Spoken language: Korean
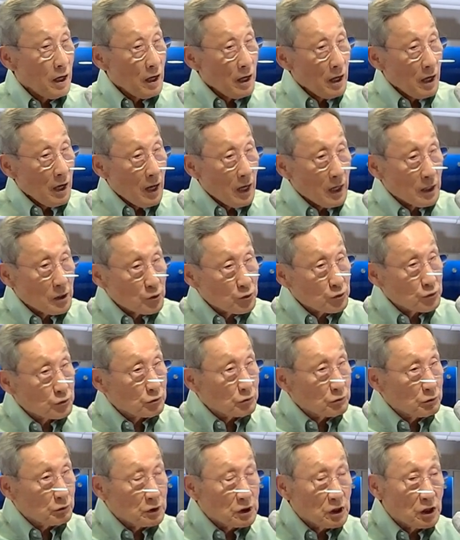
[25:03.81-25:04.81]
할
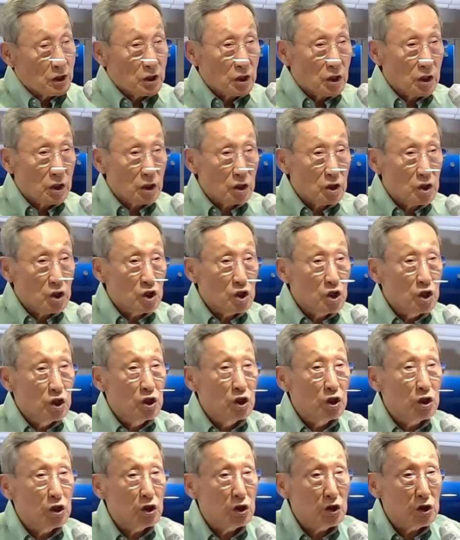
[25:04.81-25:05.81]
수 있는
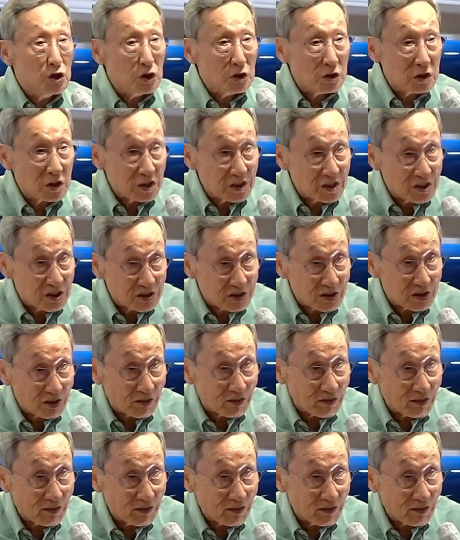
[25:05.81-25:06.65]
능력이 있어.